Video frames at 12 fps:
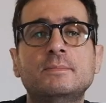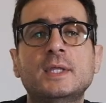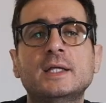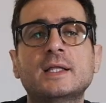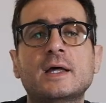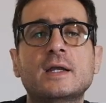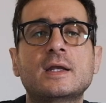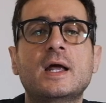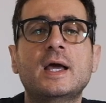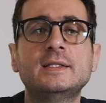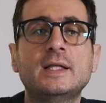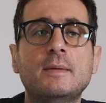بتقدر
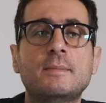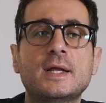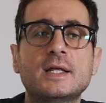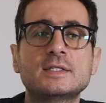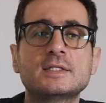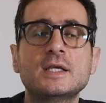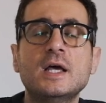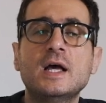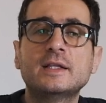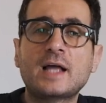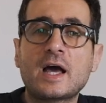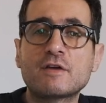هيدي البراندز
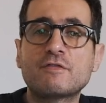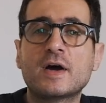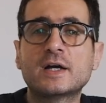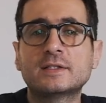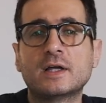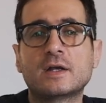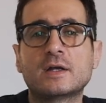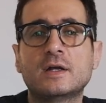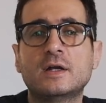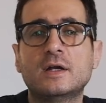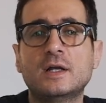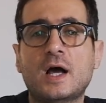تعرف اكثر
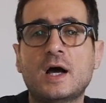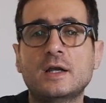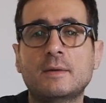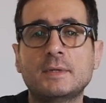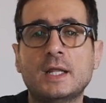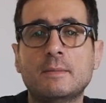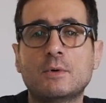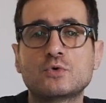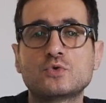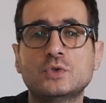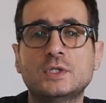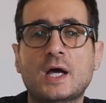العالم يلي
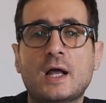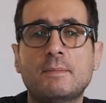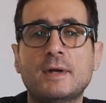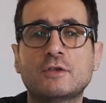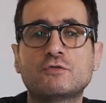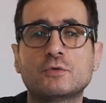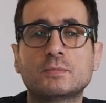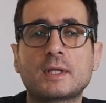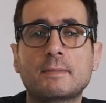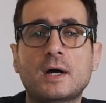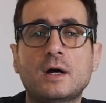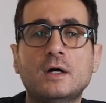موجوده على البلاتفورم
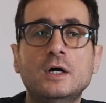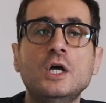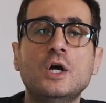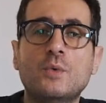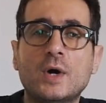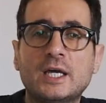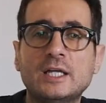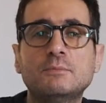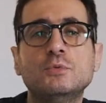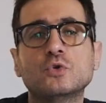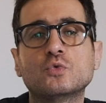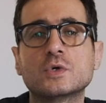تبعها واكيد
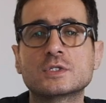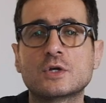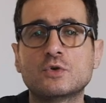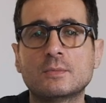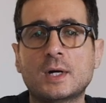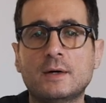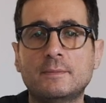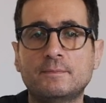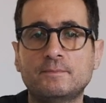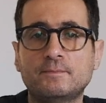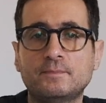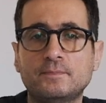بيتواصلوا معها
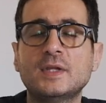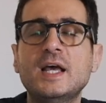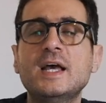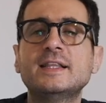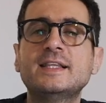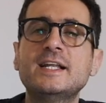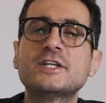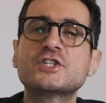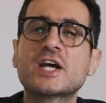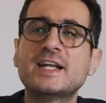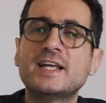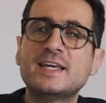ثالث
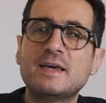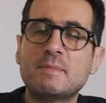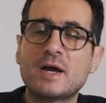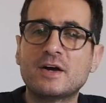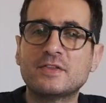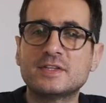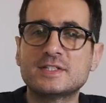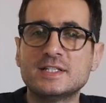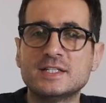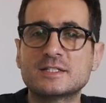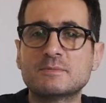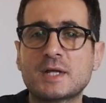شغله هي بيهايند ذا
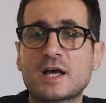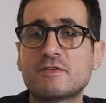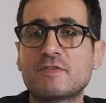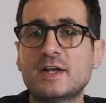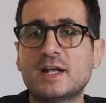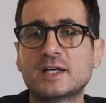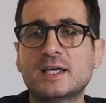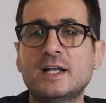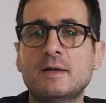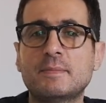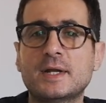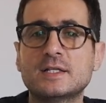سينز بنعرف هلا
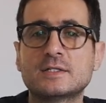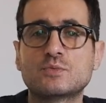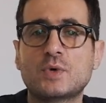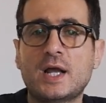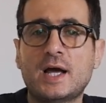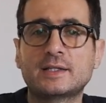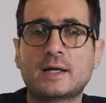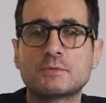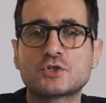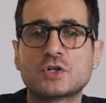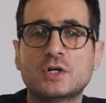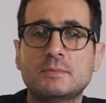كل البراندز ولا حدا عم
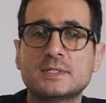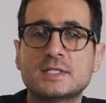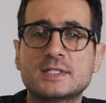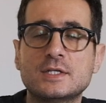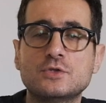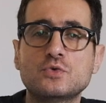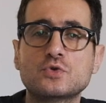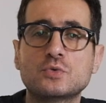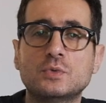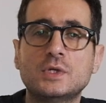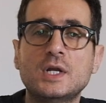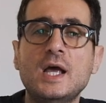يشتغل بزنس از
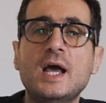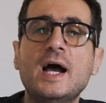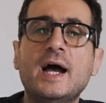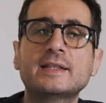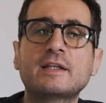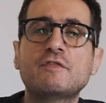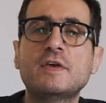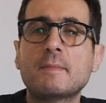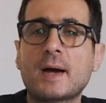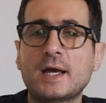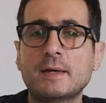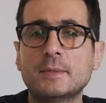يوجوال حتى في
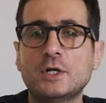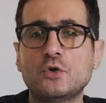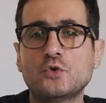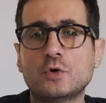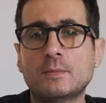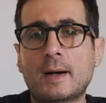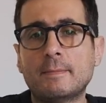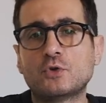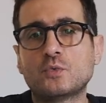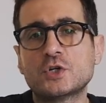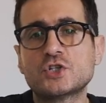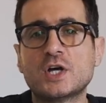معامل اليوم عم
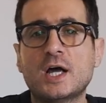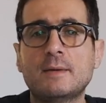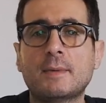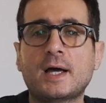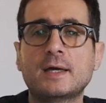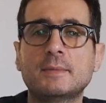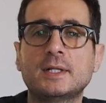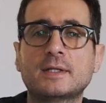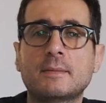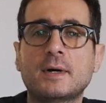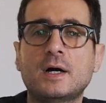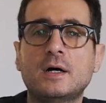بتوجه المعامل
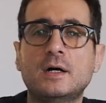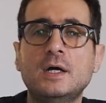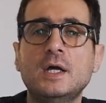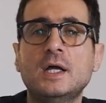تبعها